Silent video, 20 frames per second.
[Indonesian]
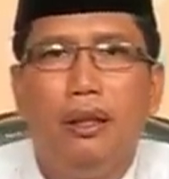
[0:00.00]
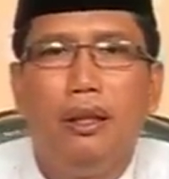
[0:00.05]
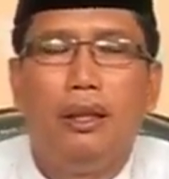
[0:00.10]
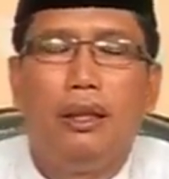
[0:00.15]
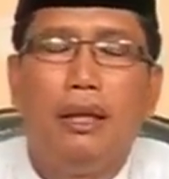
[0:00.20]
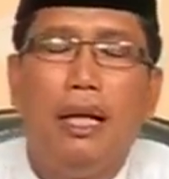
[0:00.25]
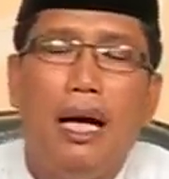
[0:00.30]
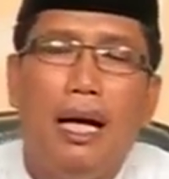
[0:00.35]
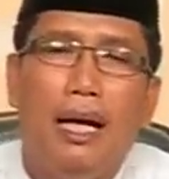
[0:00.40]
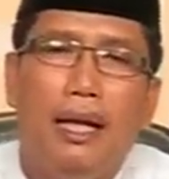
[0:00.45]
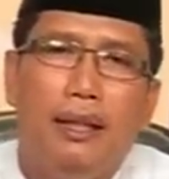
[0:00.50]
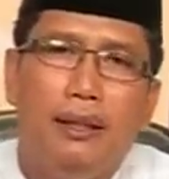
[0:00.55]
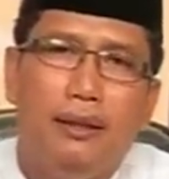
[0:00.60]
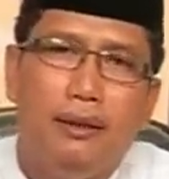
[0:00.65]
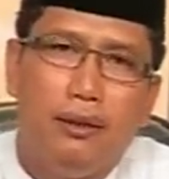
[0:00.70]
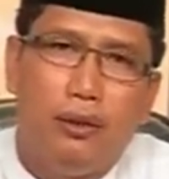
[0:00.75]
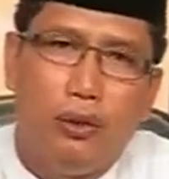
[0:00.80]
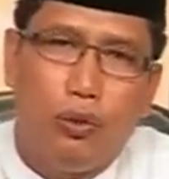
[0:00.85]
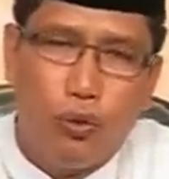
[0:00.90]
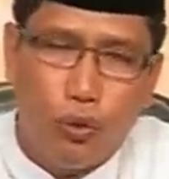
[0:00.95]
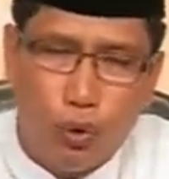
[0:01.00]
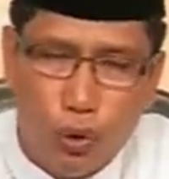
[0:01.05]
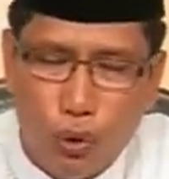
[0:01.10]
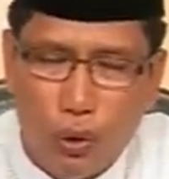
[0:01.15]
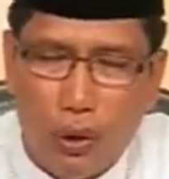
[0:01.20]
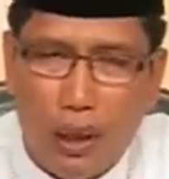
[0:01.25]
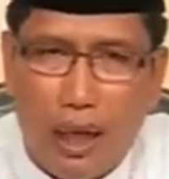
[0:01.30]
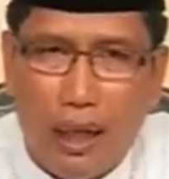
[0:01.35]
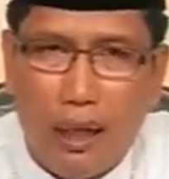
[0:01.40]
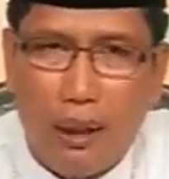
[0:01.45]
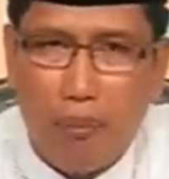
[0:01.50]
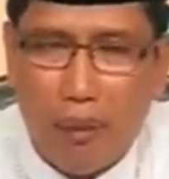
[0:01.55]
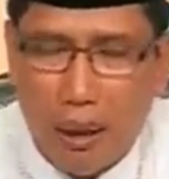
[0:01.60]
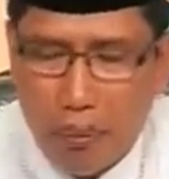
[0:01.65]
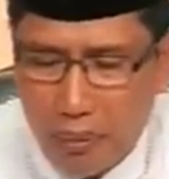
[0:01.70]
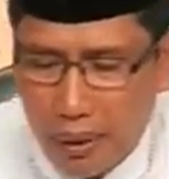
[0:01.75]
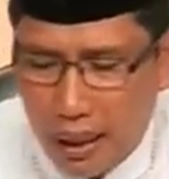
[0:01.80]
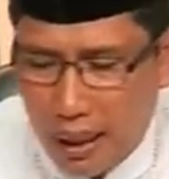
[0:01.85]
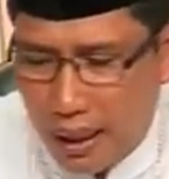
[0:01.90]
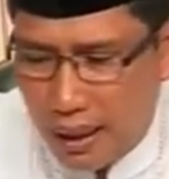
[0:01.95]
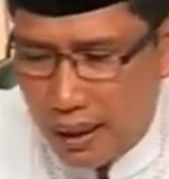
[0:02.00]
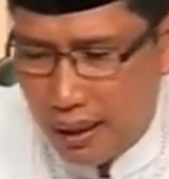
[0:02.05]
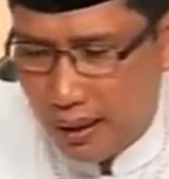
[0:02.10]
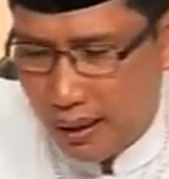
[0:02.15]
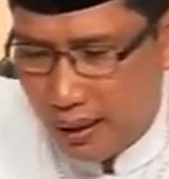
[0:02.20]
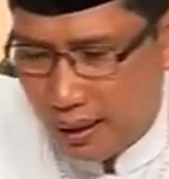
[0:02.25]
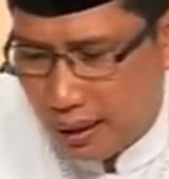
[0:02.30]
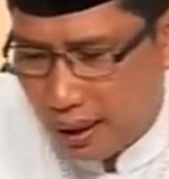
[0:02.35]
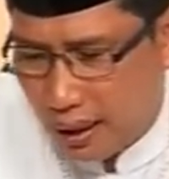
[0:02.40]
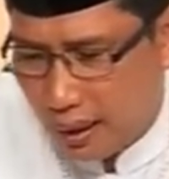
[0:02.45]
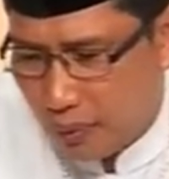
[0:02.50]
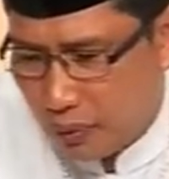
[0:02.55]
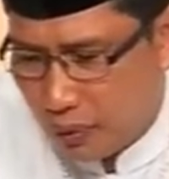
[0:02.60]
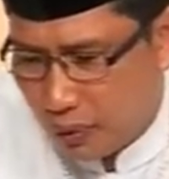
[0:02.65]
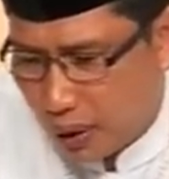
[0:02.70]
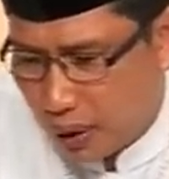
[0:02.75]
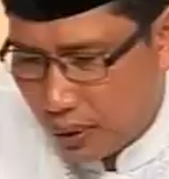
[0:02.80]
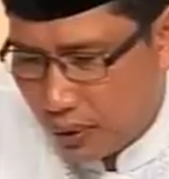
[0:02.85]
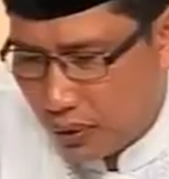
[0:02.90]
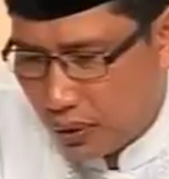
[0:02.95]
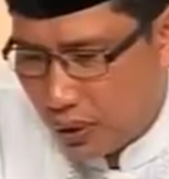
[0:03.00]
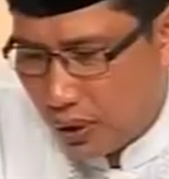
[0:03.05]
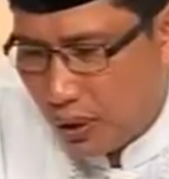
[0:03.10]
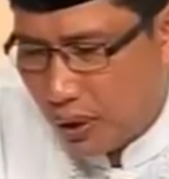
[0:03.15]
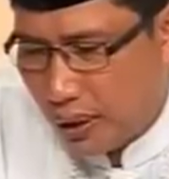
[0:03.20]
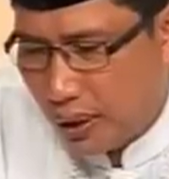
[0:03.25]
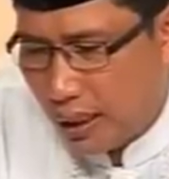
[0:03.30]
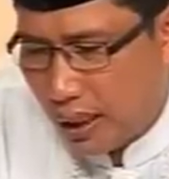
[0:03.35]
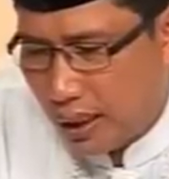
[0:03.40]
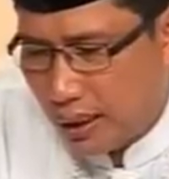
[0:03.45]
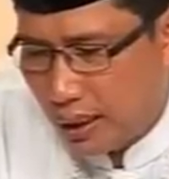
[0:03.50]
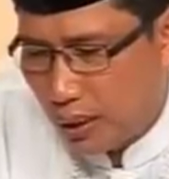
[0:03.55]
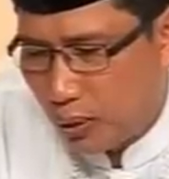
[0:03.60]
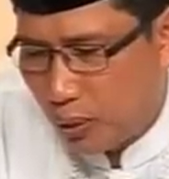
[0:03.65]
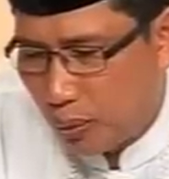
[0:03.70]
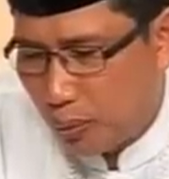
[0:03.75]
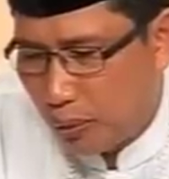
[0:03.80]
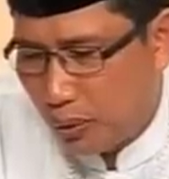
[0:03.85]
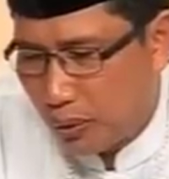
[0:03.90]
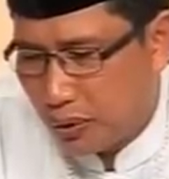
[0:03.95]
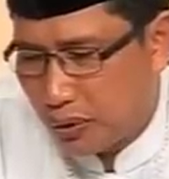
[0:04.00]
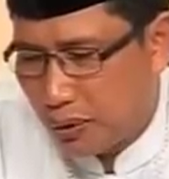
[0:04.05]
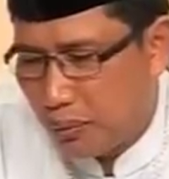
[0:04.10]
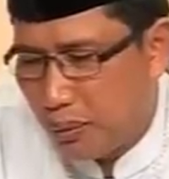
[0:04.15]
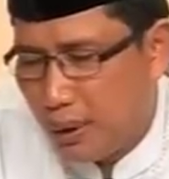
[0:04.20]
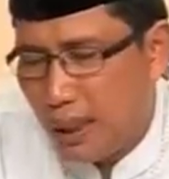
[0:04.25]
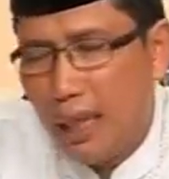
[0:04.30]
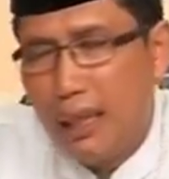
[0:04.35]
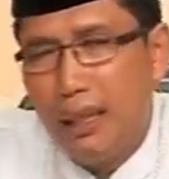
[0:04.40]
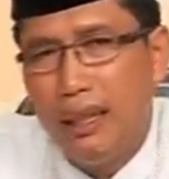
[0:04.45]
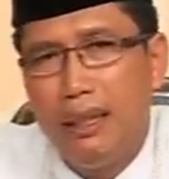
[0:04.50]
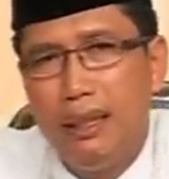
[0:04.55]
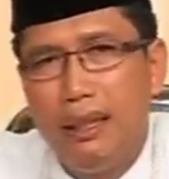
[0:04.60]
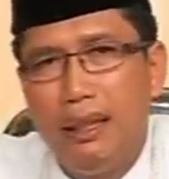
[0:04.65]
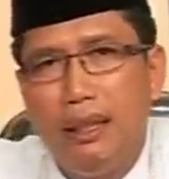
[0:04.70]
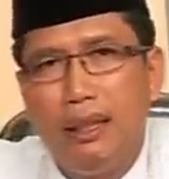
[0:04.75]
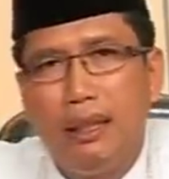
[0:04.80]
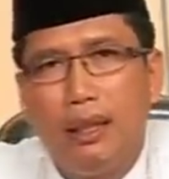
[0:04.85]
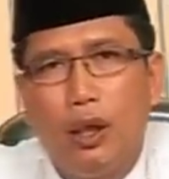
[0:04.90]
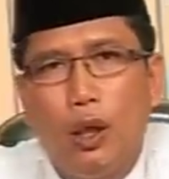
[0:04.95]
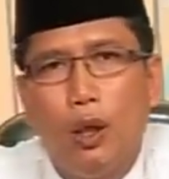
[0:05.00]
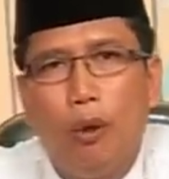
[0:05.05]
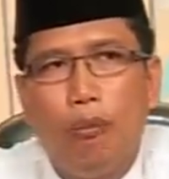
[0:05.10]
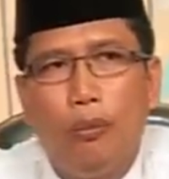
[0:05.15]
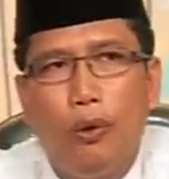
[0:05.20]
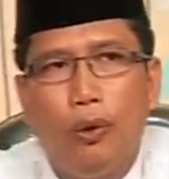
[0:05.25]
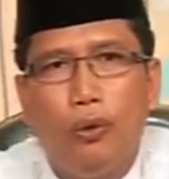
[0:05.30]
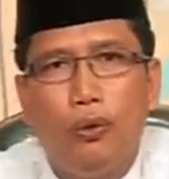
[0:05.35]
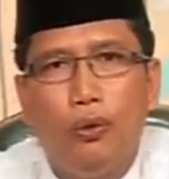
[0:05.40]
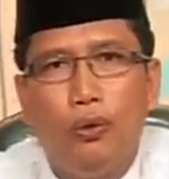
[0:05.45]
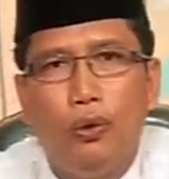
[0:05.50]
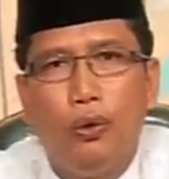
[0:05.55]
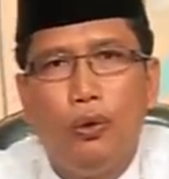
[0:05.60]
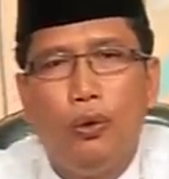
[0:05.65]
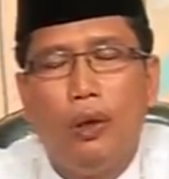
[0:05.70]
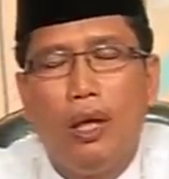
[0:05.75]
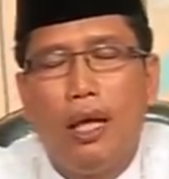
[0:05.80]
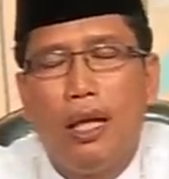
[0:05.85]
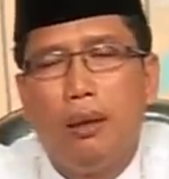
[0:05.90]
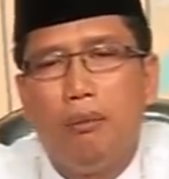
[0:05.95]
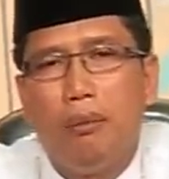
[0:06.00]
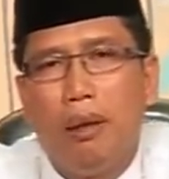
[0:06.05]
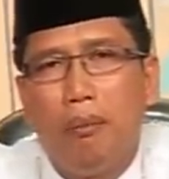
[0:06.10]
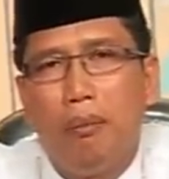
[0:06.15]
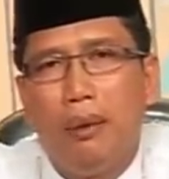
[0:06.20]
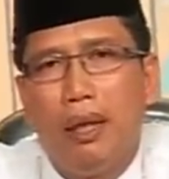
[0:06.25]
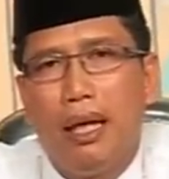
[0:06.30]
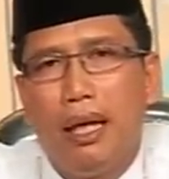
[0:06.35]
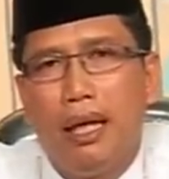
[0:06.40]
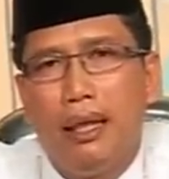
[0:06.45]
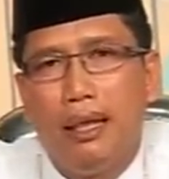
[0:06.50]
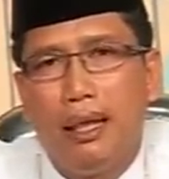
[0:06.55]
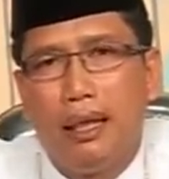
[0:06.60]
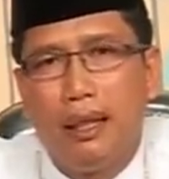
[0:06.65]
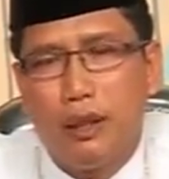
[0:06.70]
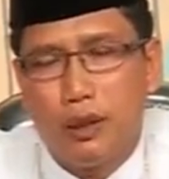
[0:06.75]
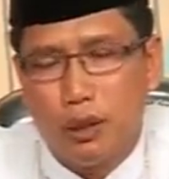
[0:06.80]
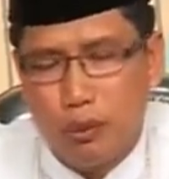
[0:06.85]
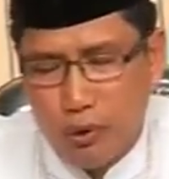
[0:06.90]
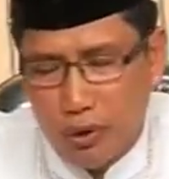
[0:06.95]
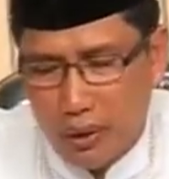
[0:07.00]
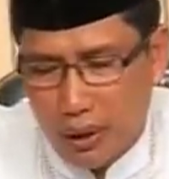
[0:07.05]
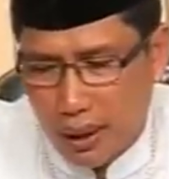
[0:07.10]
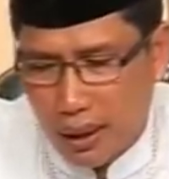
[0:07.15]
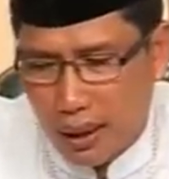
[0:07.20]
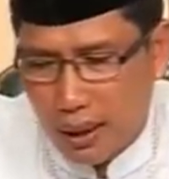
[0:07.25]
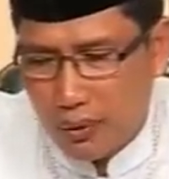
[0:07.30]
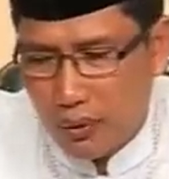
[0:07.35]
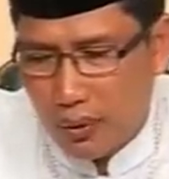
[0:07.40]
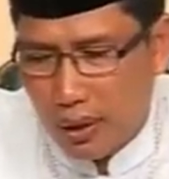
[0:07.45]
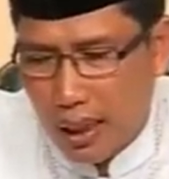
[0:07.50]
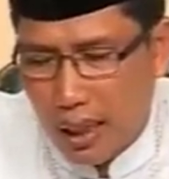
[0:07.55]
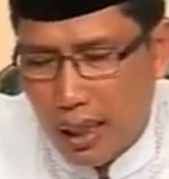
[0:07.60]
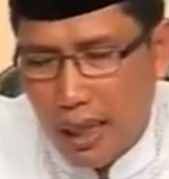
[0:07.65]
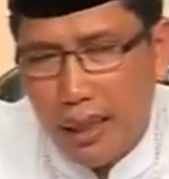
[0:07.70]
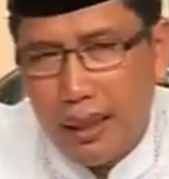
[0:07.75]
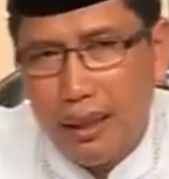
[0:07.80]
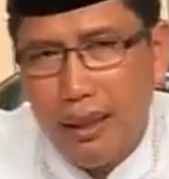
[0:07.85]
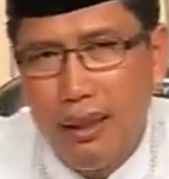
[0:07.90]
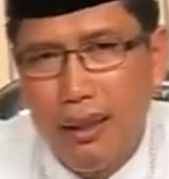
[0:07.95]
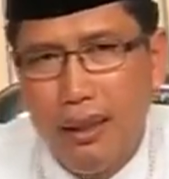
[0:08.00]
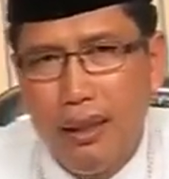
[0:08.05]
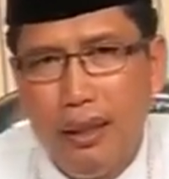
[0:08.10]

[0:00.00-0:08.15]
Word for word: Dan ulul albablah dalam surat Sod ayat 29 ini kelompok ulul albablah yang disebutkan Al-Qur'an